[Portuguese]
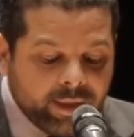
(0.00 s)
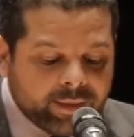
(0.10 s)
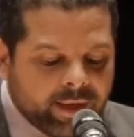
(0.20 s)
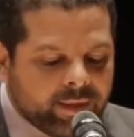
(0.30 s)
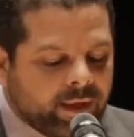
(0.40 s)
e
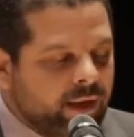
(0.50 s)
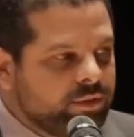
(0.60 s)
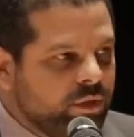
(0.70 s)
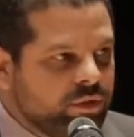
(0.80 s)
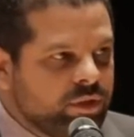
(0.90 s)
até da
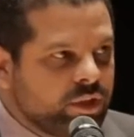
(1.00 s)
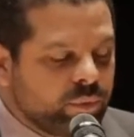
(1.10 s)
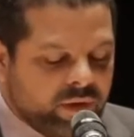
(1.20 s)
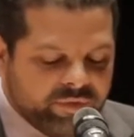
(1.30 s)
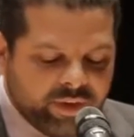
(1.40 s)
questão de
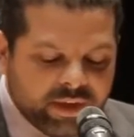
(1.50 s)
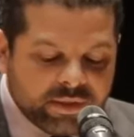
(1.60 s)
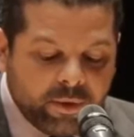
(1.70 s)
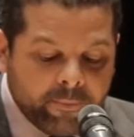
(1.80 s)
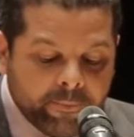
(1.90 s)

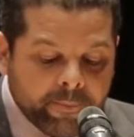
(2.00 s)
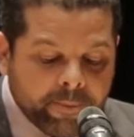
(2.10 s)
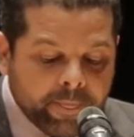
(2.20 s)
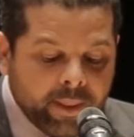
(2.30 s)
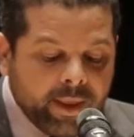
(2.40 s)
desqualificação.
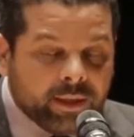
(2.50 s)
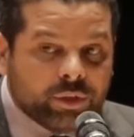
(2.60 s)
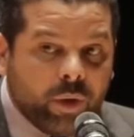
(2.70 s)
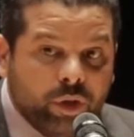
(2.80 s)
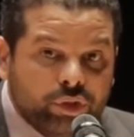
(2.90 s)

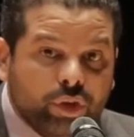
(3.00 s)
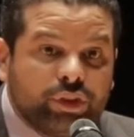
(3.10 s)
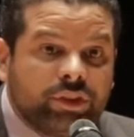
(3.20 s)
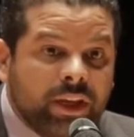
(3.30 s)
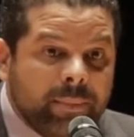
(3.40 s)
São
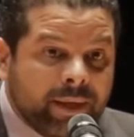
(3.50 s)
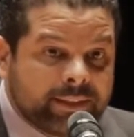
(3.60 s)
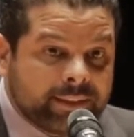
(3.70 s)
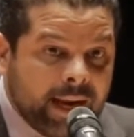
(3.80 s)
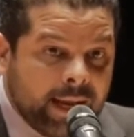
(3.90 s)
reuniões
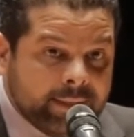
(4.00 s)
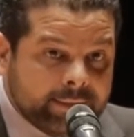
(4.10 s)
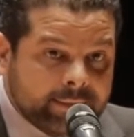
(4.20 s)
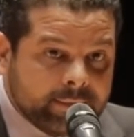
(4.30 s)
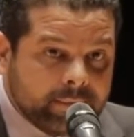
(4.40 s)

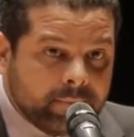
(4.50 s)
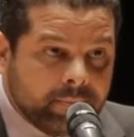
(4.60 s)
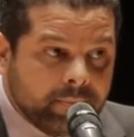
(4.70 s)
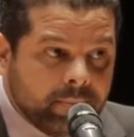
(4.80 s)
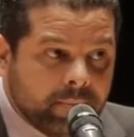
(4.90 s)
trimestrais,
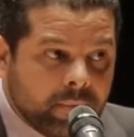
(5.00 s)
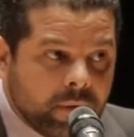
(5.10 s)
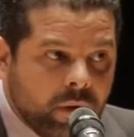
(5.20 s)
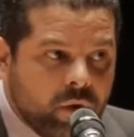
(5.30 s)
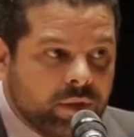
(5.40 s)

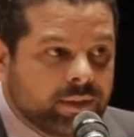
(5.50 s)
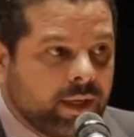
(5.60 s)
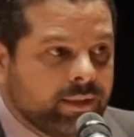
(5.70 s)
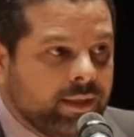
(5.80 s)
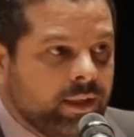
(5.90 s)
onde a
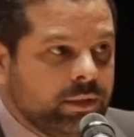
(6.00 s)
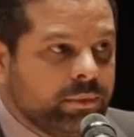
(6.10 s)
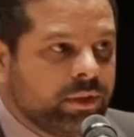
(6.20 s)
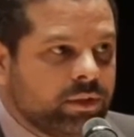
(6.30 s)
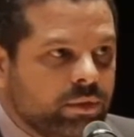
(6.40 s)
Secretaria da
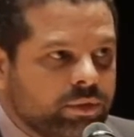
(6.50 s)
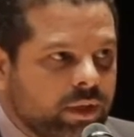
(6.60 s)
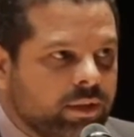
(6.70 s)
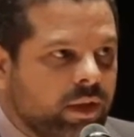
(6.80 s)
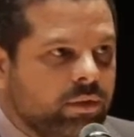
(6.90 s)
Administração, o
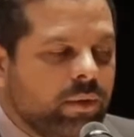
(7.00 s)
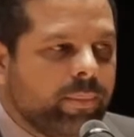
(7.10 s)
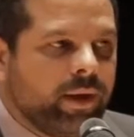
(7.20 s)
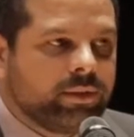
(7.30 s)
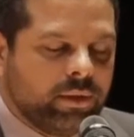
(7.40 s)
secretário da
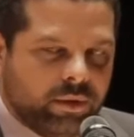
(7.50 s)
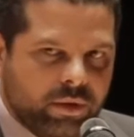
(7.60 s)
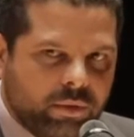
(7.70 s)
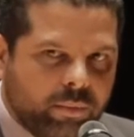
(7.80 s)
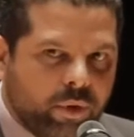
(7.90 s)
pasta,
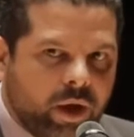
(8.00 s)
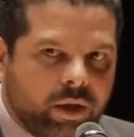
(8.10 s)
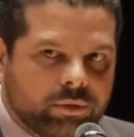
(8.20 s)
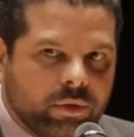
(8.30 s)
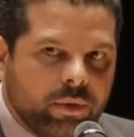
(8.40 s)
no meu
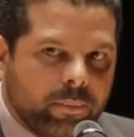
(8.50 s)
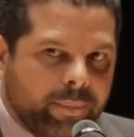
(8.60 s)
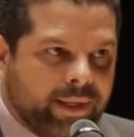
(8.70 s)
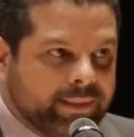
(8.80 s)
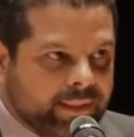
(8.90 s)
caso,
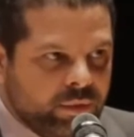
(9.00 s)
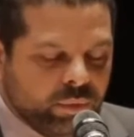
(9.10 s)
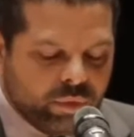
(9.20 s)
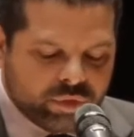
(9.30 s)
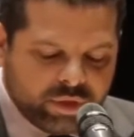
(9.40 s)

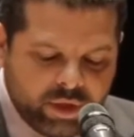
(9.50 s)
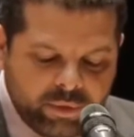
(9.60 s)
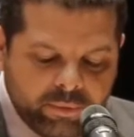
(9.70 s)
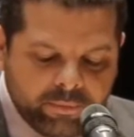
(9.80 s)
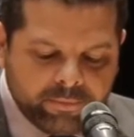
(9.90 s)
preside o
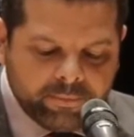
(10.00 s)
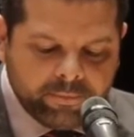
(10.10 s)
conselho,